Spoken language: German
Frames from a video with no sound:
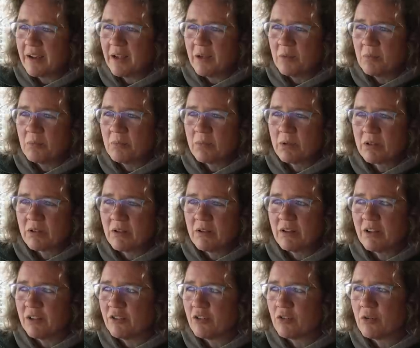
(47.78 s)
einem
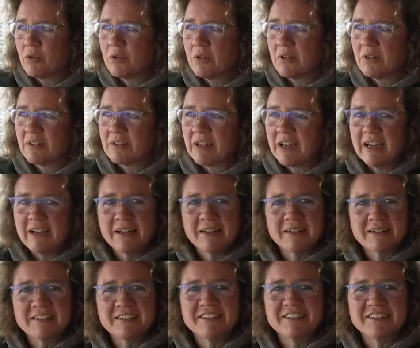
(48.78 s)
besonders schönen
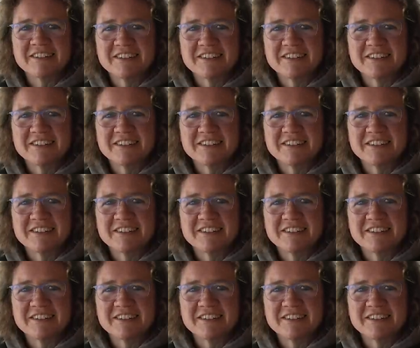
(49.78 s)
Tag.